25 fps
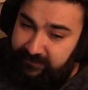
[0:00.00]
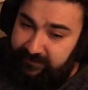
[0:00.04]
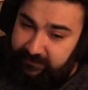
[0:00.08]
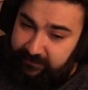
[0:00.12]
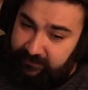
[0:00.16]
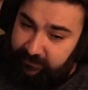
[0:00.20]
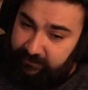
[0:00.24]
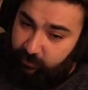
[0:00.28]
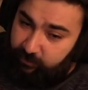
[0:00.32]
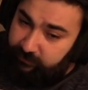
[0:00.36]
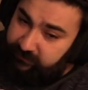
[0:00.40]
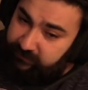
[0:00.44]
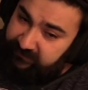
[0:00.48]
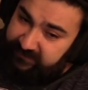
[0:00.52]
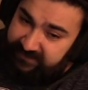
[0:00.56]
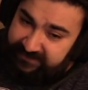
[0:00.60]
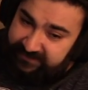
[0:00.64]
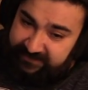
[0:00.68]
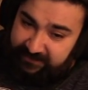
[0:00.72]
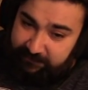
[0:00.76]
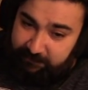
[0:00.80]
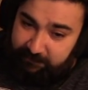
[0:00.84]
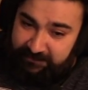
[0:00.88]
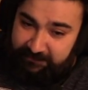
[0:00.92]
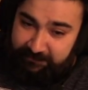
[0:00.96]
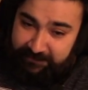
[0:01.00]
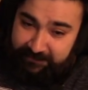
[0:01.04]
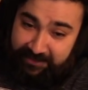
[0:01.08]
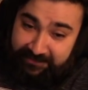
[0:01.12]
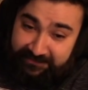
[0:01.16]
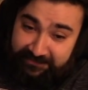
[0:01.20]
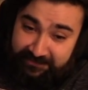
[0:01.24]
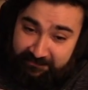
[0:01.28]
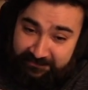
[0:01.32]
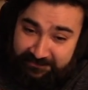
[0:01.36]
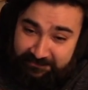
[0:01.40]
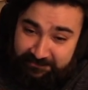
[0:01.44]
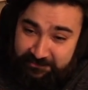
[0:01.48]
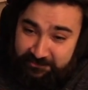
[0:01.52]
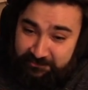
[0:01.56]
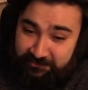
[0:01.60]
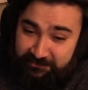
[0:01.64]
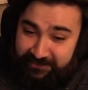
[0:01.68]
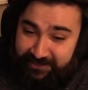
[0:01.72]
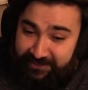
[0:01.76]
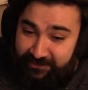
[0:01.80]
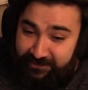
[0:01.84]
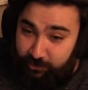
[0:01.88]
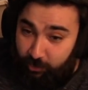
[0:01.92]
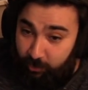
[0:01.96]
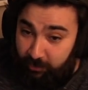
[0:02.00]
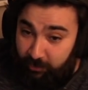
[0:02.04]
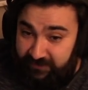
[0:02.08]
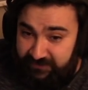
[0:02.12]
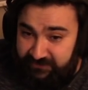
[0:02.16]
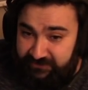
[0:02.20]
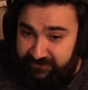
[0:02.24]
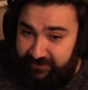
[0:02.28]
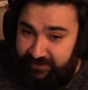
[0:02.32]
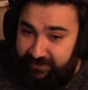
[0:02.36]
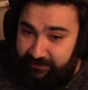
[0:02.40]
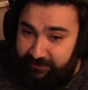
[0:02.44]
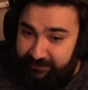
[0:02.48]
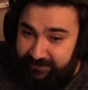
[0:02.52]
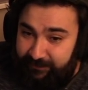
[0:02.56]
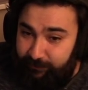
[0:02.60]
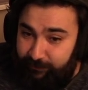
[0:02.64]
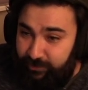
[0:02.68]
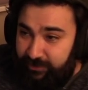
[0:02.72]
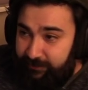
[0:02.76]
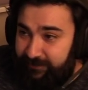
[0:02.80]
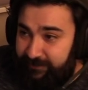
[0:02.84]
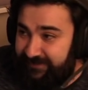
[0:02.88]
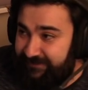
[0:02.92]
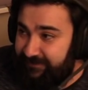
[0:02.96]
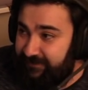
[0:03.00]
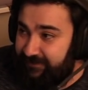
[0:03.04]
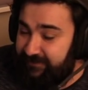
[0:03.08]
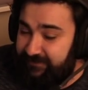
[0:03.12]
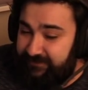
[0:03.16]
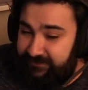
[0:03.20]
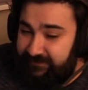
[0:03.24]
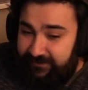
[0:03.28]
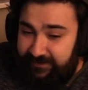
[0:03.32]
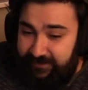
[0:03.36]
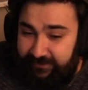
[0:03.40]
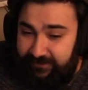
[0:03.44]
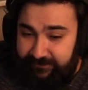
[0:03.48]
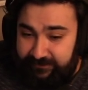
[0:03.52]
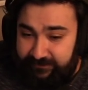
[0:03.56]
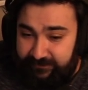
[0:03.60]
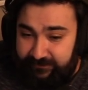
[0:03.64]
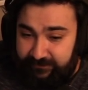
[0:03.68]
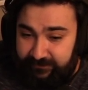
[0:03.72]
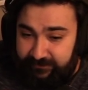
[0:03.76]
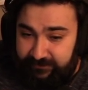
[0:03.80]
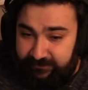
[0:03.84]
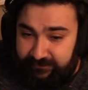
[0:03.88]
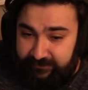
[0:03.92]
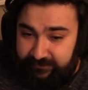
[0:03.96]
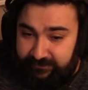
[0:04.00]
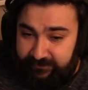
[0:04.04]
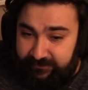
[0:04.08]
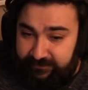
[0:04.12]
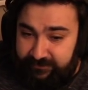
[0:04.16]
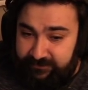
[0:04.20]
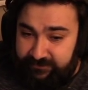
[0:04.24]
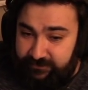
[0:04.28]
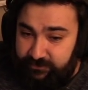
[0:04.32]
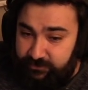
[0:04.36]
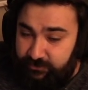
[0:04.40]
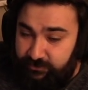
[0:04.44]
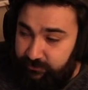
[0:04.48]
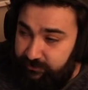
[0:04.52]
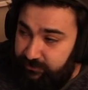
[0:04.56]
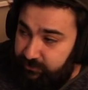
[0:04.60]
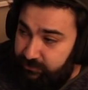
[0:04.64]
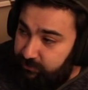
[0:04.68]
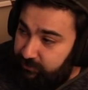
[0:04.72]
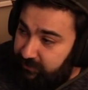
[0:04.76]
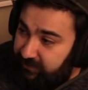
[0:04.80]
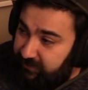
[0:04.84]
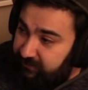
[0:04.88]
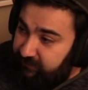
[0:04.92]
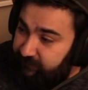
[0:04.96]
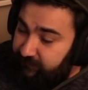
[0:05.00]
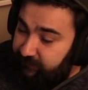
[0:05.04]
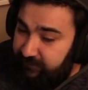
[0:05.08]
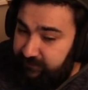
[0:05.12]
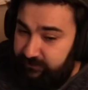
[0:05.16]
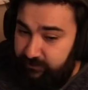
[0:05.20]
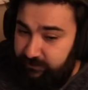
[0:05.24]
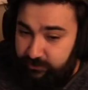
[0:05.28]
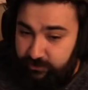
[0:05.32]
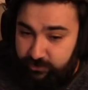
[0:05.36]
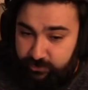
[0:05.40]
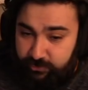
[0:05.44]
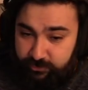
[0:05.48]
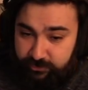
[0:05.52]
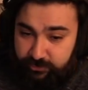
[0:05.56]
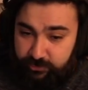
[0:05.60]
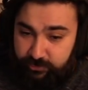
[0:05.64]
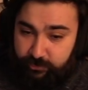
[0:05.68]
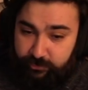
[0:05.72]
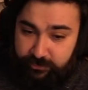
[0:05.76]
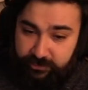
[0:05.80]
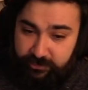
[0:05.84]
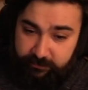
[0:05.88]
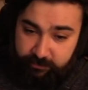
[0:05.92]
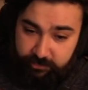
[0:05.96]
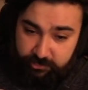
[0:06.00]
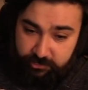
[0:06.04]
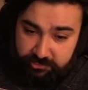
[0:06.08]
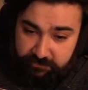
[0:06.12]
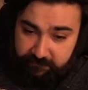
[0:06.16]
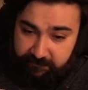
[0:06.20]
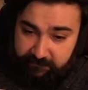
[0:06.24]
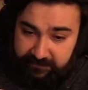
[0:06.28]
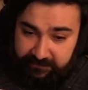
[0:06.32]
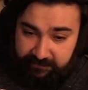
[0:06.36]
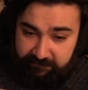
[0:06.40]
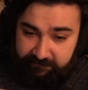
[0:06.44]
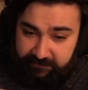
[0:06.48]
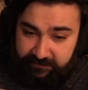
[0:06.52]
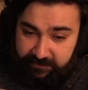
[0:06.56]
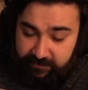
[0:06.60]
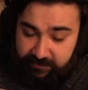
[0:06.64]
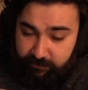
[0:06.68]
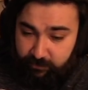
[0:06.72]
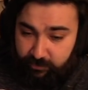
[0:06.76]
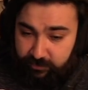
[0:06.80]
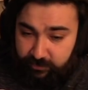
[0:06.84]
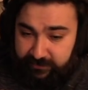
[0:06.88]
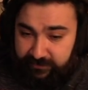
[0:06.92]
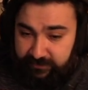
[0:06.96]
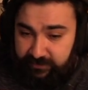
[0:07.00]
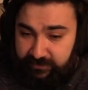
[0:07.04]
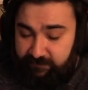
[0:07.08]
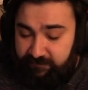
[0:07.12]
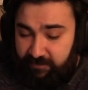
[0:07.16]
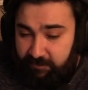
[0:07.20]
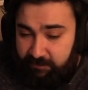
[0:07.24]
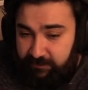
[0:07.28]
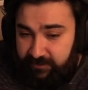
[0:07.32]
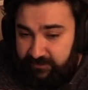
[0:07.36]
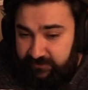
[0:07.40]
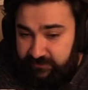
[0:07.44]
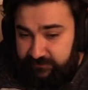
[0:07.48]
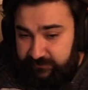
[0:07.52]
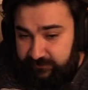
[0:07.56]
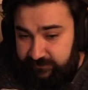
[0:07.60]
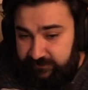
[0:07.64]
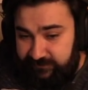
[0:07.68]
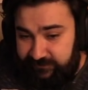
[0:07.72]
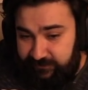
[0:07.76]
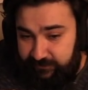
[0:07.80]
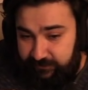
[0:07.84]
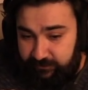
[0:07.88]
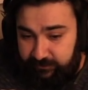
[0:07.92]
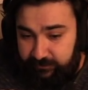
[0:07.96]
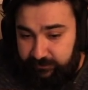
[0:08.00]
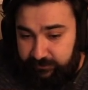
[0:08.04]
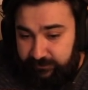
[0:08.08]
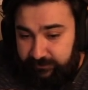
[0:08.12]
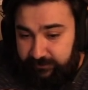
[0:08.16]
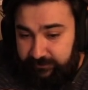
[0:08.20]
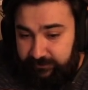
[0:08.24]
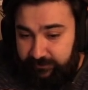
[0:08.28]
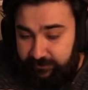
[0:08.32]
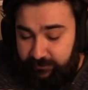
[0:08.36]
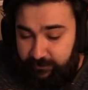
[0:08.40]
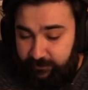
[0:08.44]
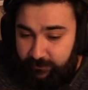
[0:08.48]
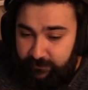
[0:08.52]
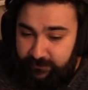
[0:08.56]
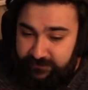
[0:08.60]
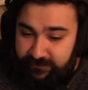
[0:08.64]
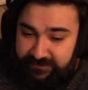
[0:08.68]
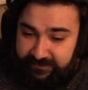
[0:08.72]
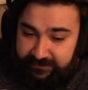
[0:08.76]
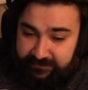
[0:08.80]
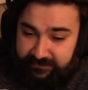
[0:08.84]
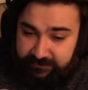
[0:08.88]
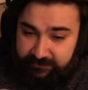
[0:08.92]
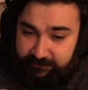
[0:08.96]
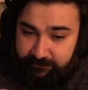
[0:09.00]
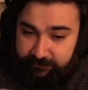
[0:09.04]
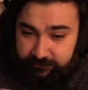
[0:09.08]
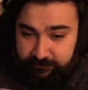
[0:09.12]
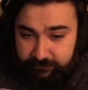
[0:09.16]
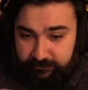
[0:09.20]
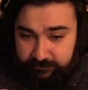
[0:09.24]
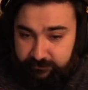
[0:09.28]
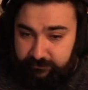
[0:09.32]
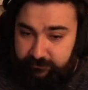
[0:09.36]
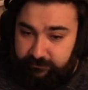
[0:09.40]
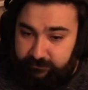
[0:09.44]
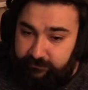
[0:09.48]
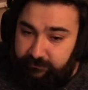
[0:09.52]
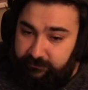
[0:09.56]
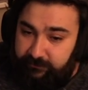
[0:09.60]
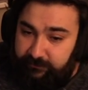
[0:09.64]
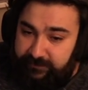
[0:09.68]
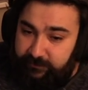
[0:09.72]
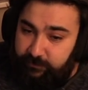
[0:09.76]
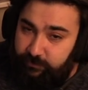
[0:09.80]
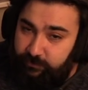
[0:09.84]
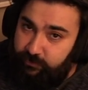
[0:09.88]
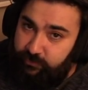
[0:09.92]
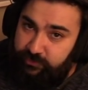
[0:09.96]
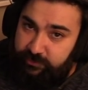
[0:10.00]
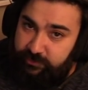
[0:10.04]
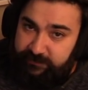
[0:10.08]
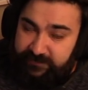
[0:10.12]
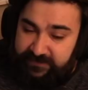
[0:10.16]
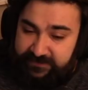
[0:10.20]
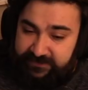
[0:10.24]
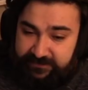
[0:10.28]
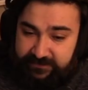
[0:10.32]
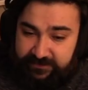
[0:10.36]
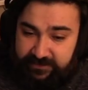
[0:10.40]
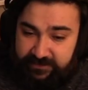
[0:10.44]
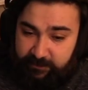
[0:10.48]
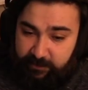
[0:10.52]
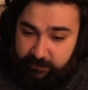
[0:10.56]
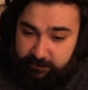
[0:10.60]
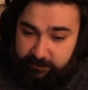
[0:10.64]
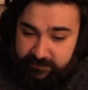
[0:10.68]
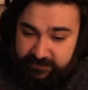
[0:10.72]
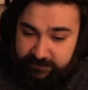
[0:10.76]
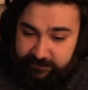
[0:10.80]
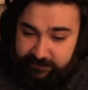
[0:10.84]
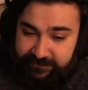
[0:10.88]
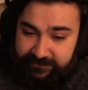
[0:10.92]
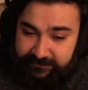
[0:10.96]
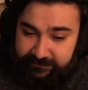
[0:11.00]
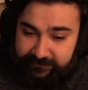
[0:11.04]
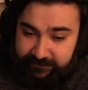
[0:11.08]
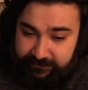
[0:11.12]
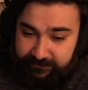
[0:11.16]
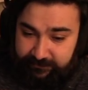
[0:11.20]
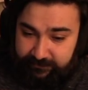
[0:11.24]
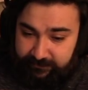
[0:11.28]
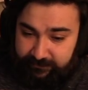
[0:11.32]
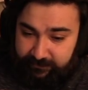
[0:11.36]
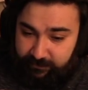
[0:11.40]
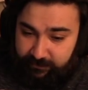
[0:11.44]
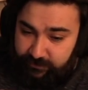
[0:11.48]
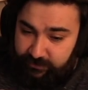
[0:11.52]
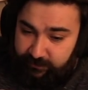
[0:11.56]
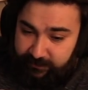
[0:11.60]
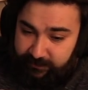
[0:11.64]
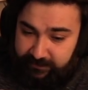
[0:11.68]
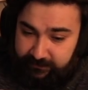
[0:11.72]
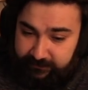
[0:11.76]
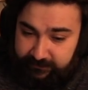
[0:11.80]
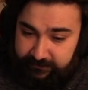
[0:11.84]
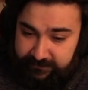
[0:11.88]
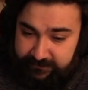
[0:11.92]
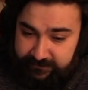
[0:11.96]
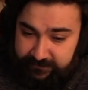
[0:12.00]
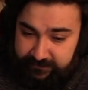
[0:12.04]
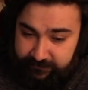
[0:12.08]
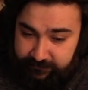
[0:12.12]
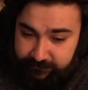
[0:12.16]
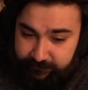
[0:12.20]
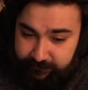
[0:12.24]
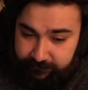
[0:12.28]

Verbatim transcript: Oyunda test etmedim daha anlamadım çünkü yani çok karışık harbiden böyle biraz karışık geldi. İşte şurada şu artifekt çıkıyor, şurada şunu yapıyorsun falan filan böyle. Kafam karıştı iyice. O yüzden dedim düzgünce bir test edelim hepimiz birlikte. O zaman anlarız yani.